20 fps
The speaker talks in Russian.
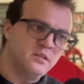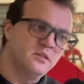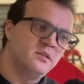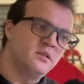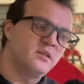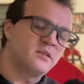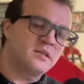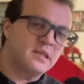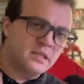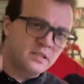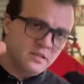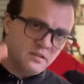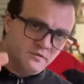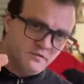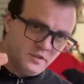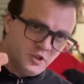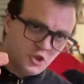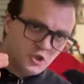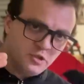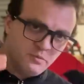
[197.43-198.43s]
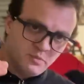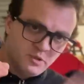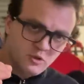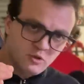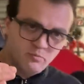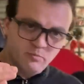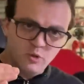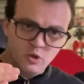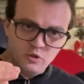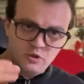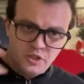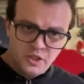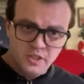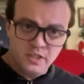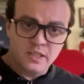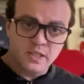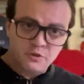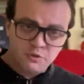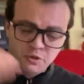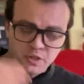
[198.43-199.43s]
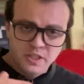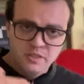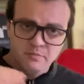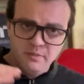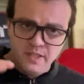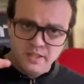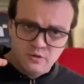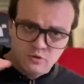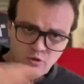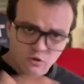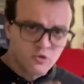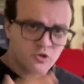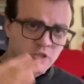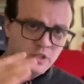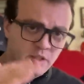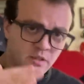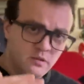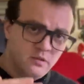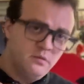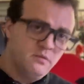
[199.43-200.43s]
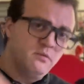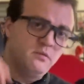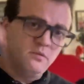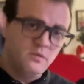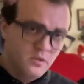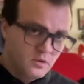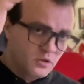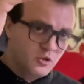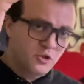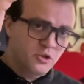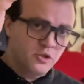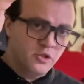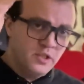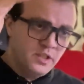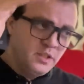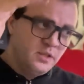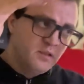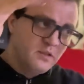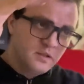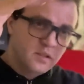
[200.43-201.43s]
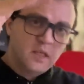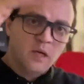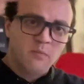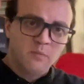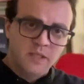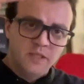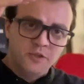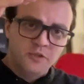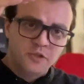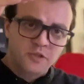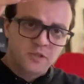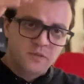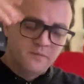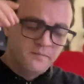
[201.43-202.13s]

Рангом выше блокчейне который имеет тот же, что и сам Ledger.